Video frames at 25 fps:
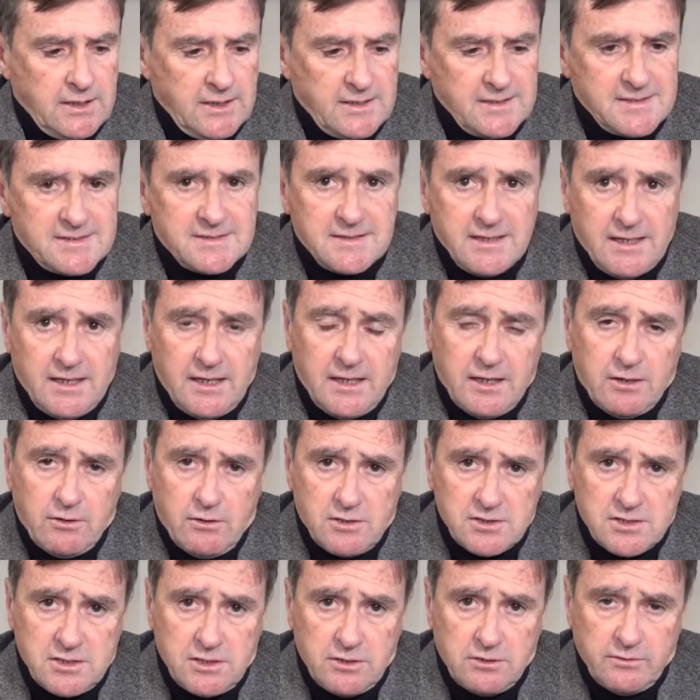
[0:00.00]
se le
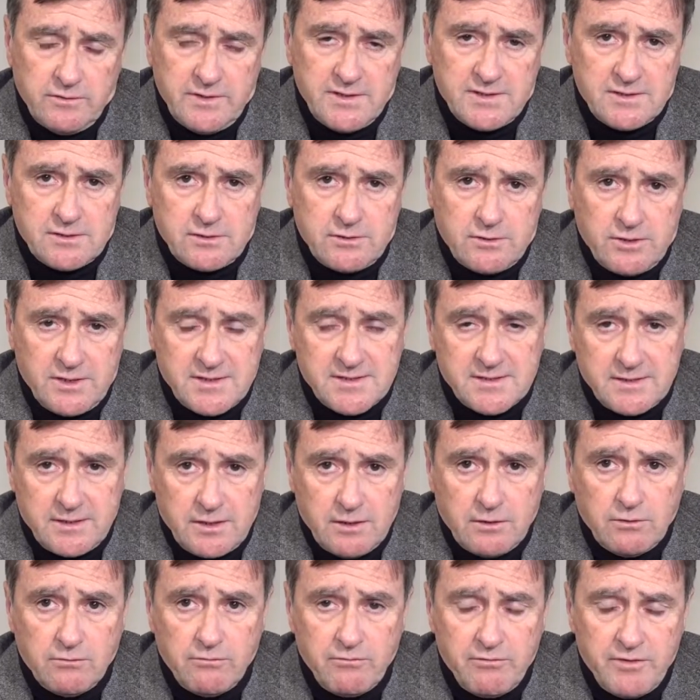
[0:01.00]
cose dovessero
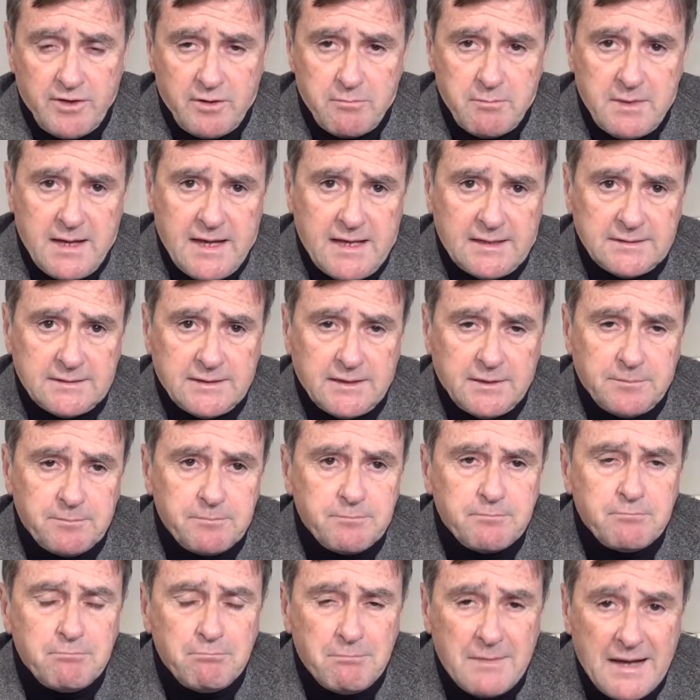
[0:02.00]
essere confermate,
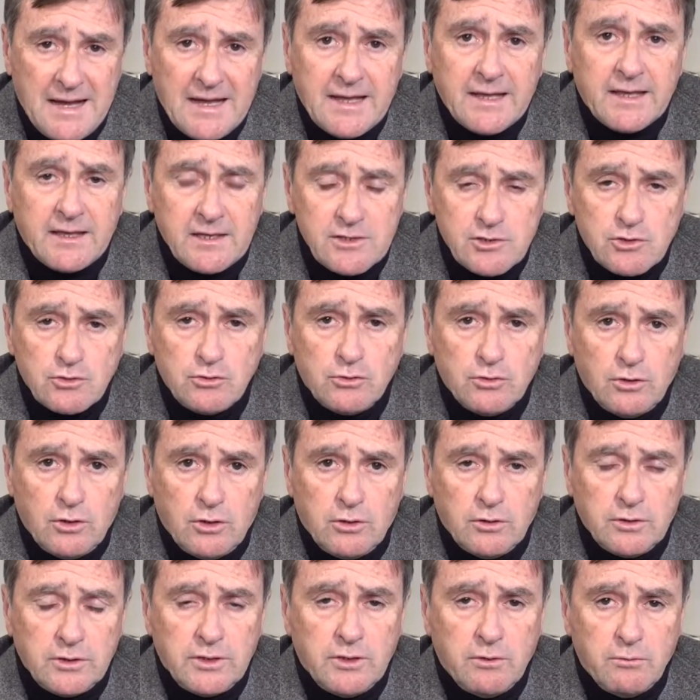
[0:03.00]
ma anche
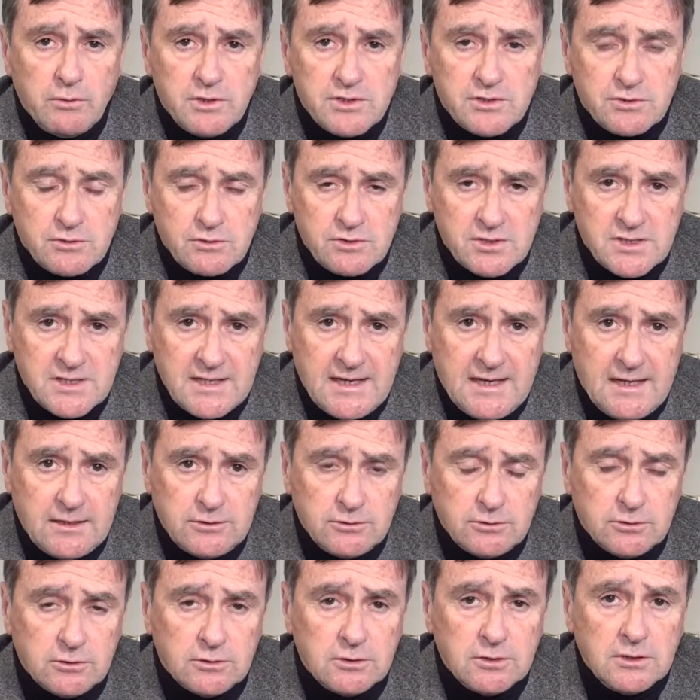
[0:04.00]
solo in questo
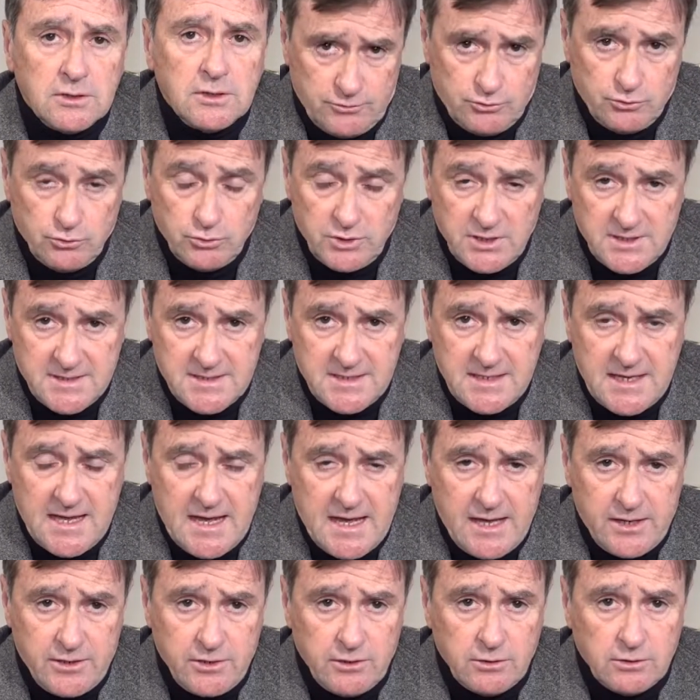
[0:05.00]
stato
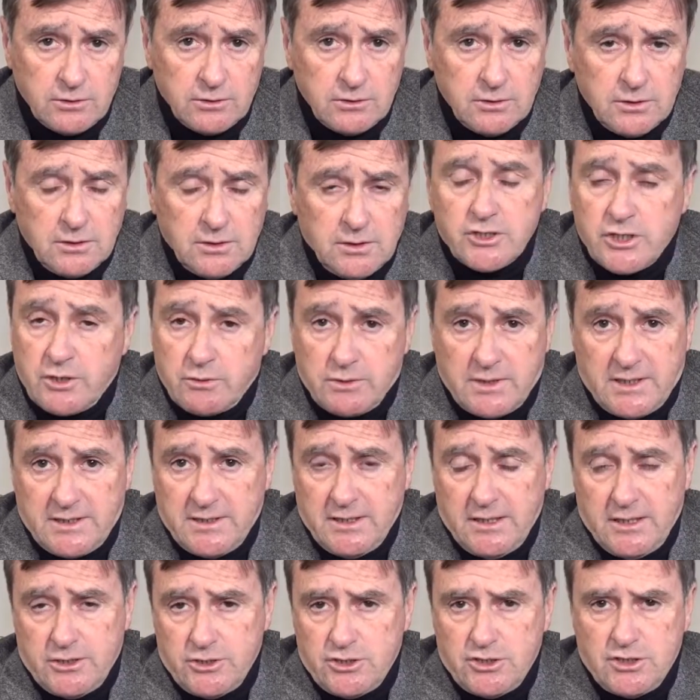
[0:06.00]
giudiziario c'è una
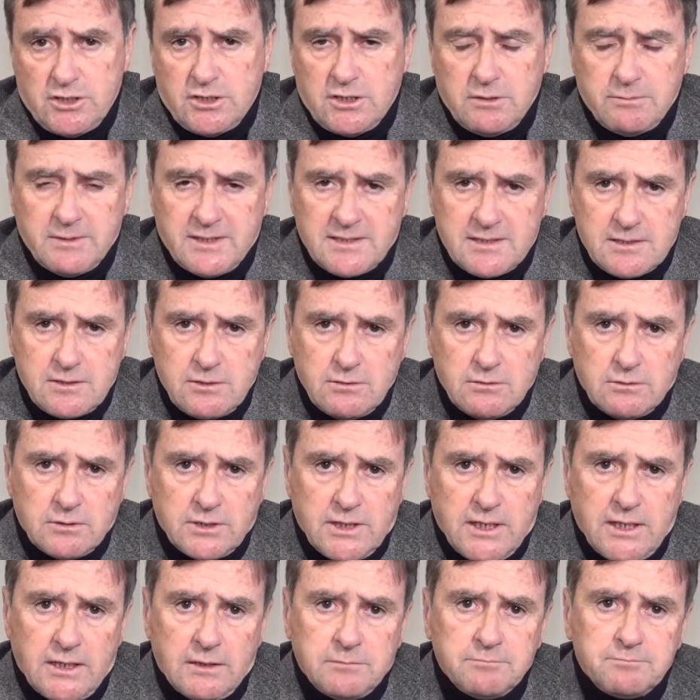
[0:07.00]

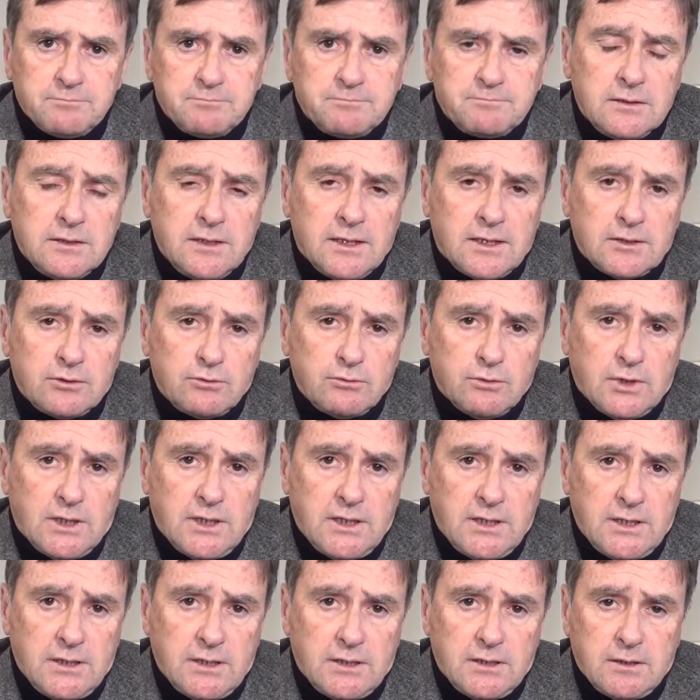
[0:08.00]
delegittimazione
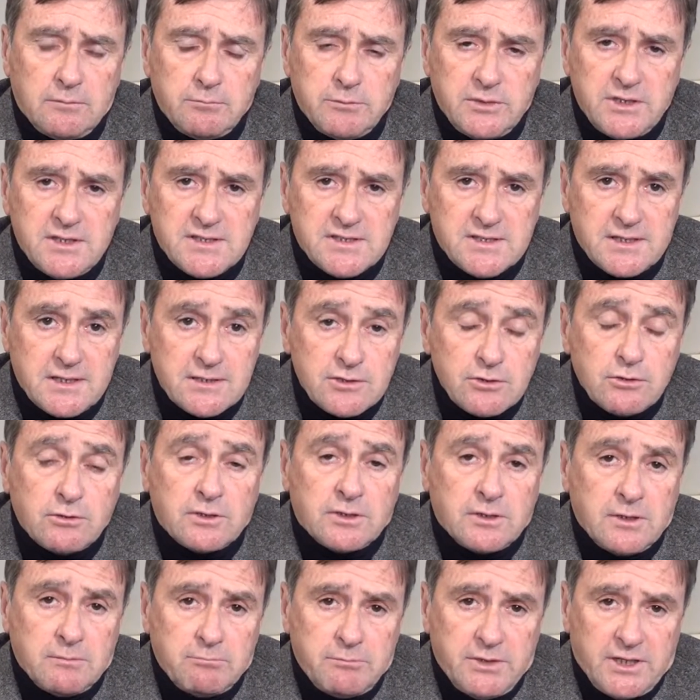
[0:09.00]
dell'attuale
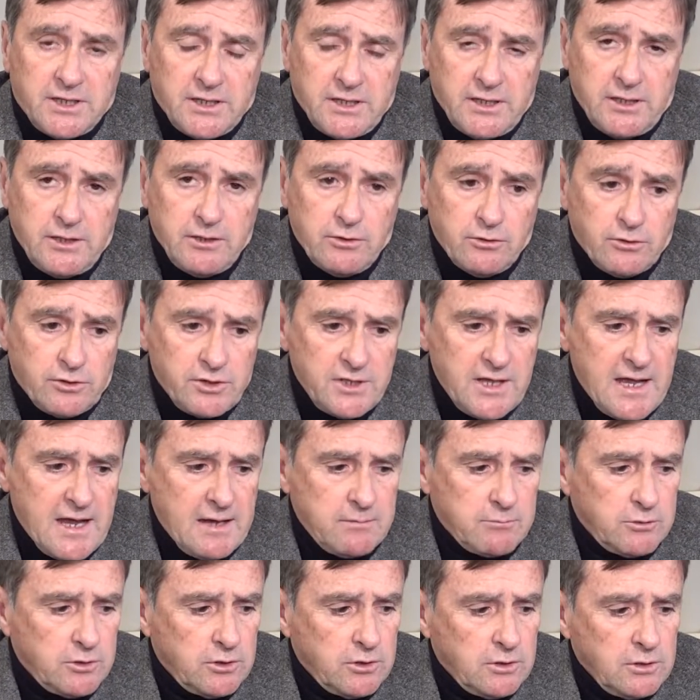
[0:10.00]
amministrazione, perché
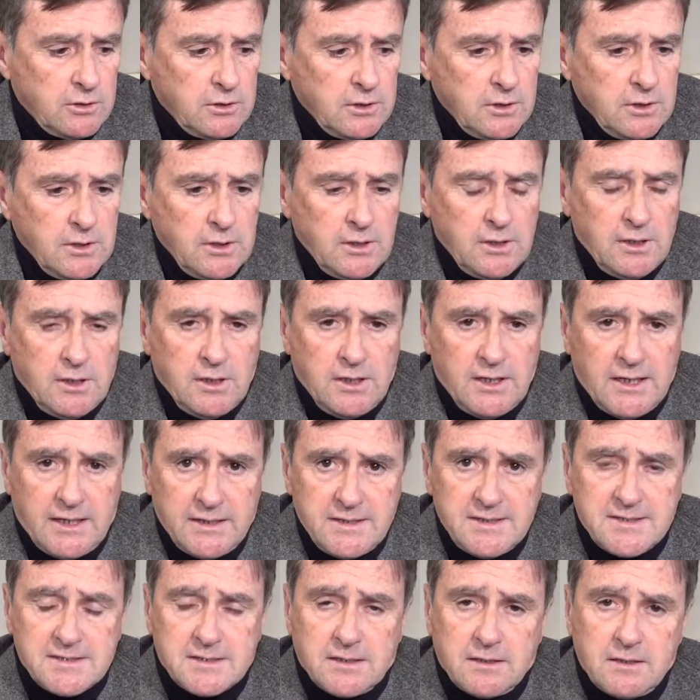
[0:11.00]
ricordiamolo, la
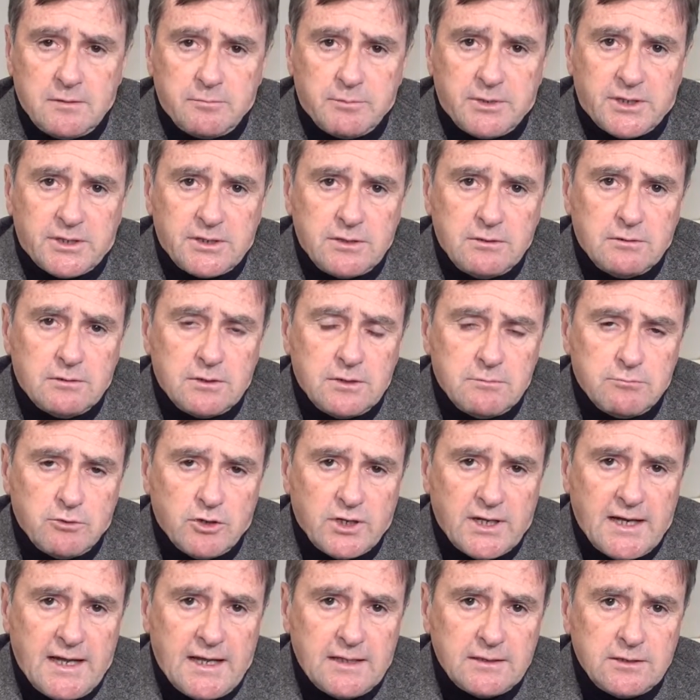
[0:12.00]
lista del Partito
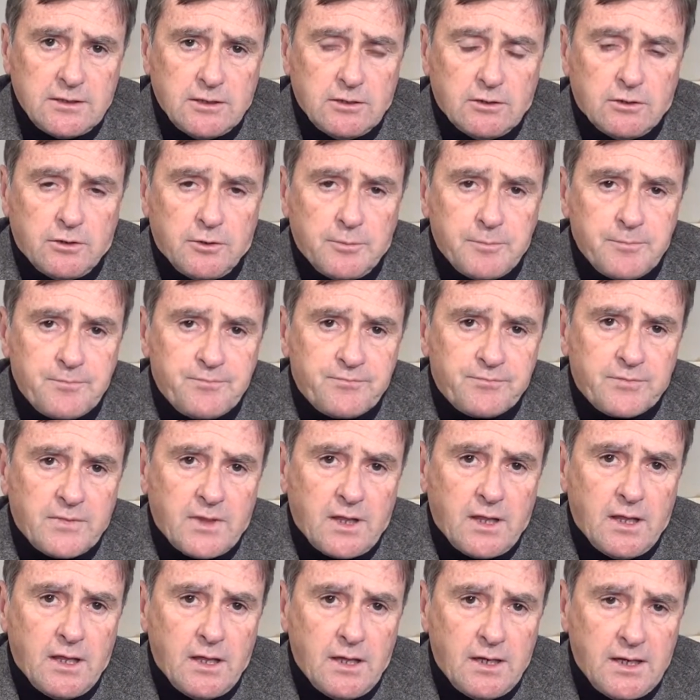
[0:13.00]
Democratico
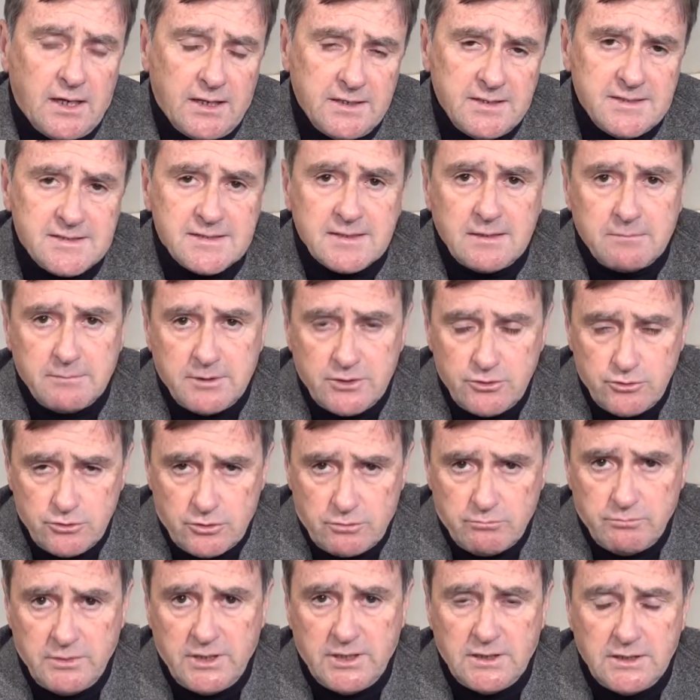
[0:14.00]
è la lista
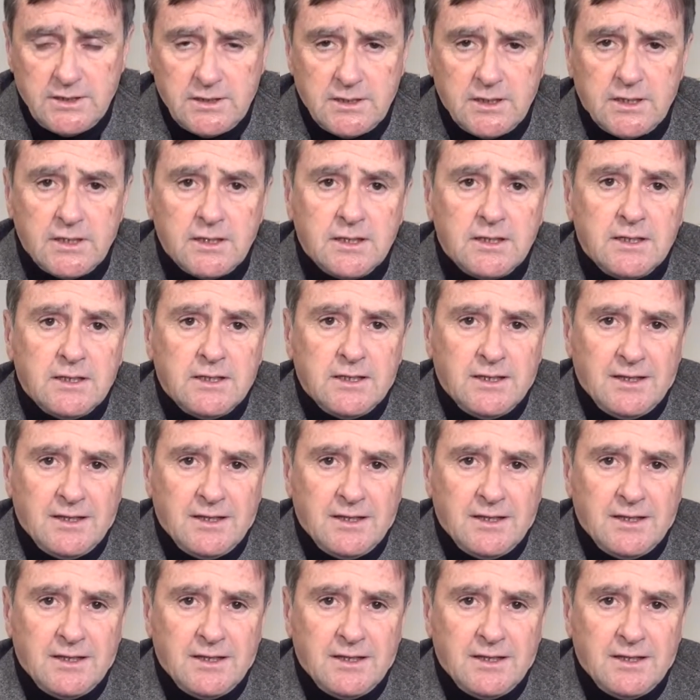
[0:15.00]
maggiormente